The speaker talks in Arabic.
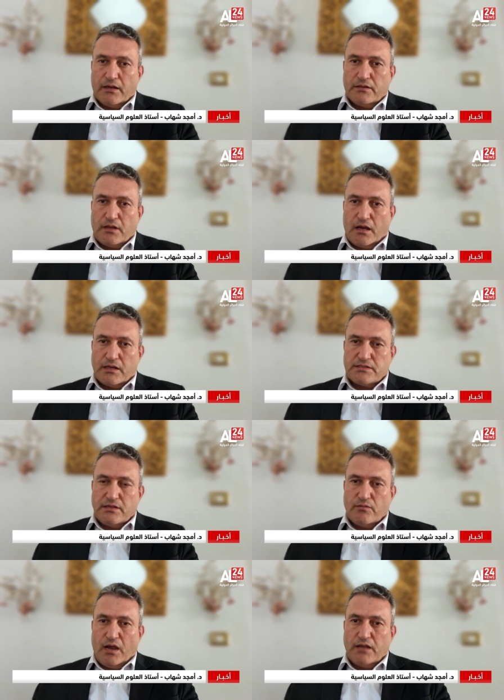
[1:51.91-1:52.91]
قطاع
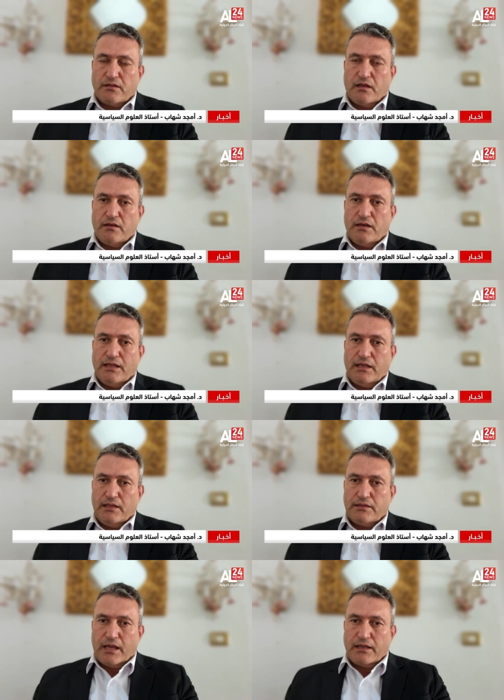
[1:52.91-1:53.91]
غزة وأيضا
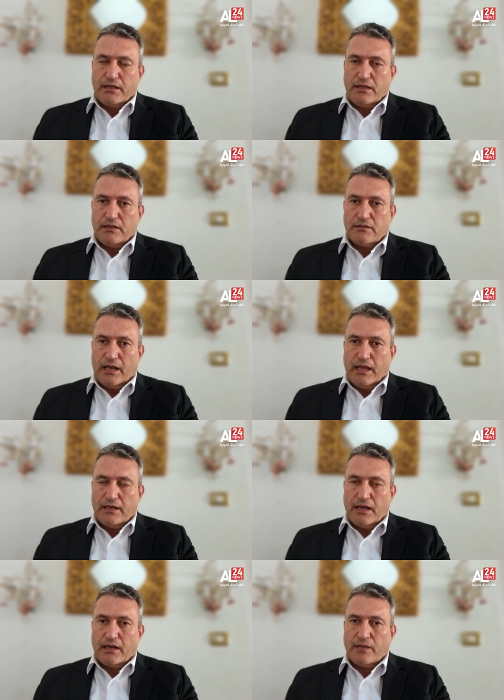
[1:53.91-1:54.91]
للتأكيد على
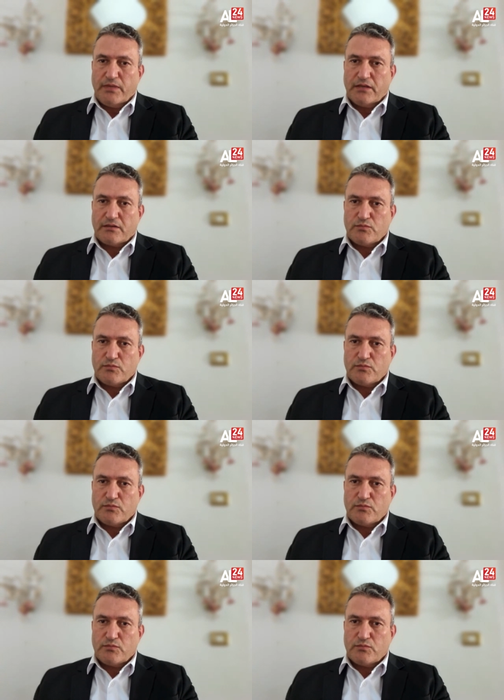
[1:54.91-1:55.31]
أن أغلبية